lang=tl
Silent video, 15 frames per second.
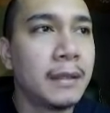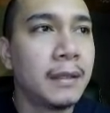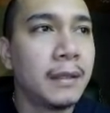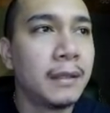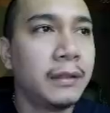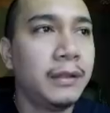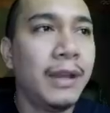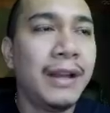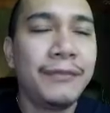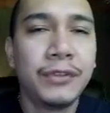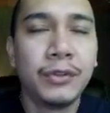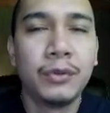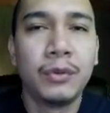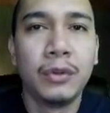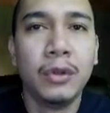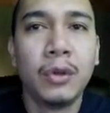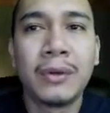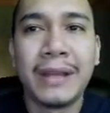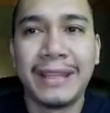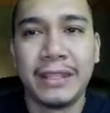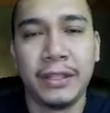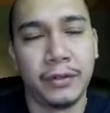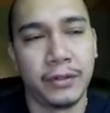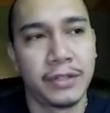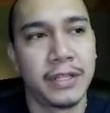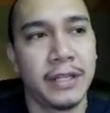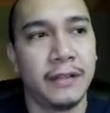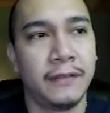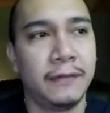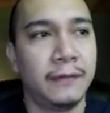You have to look at
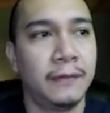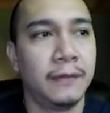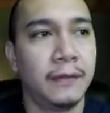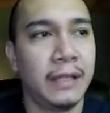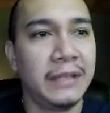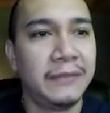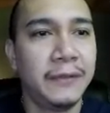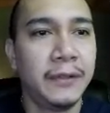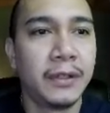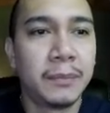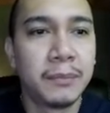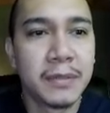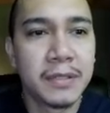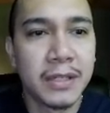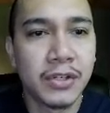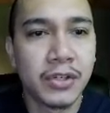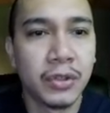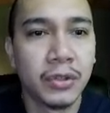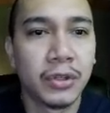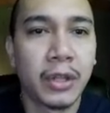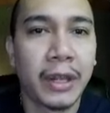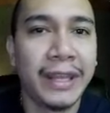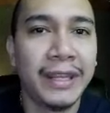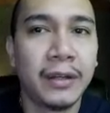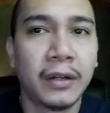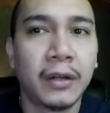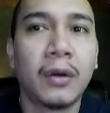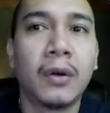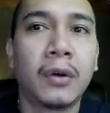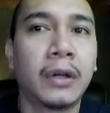yourself. If you're a position
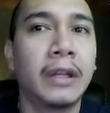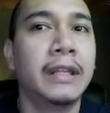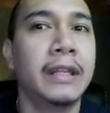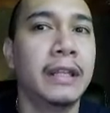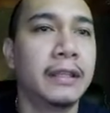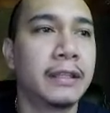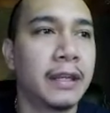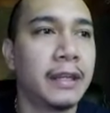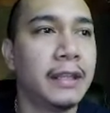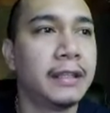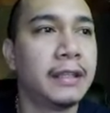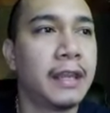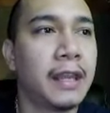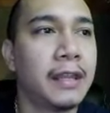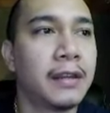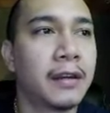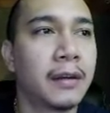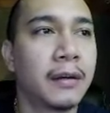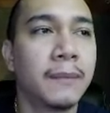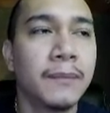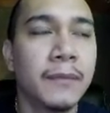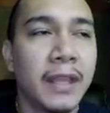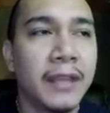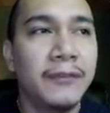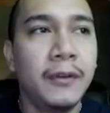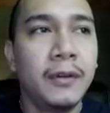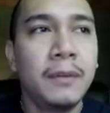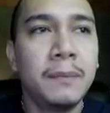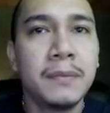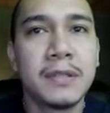trader or an intraday trader. If
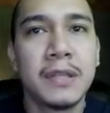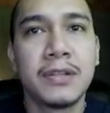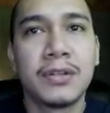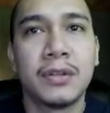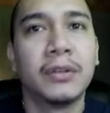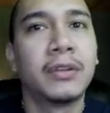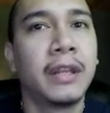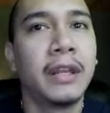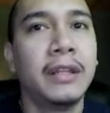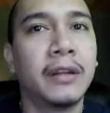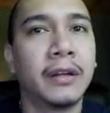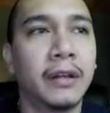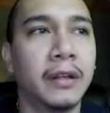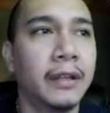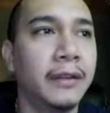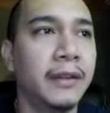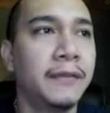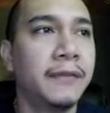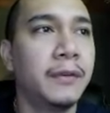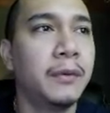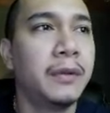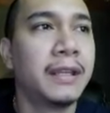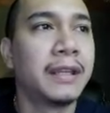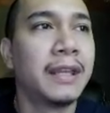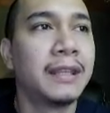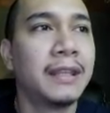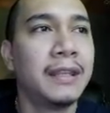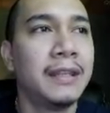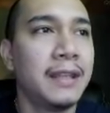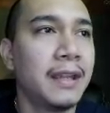you're a position trader and if you want to get
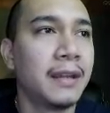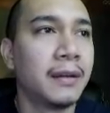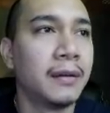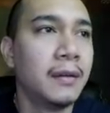in here,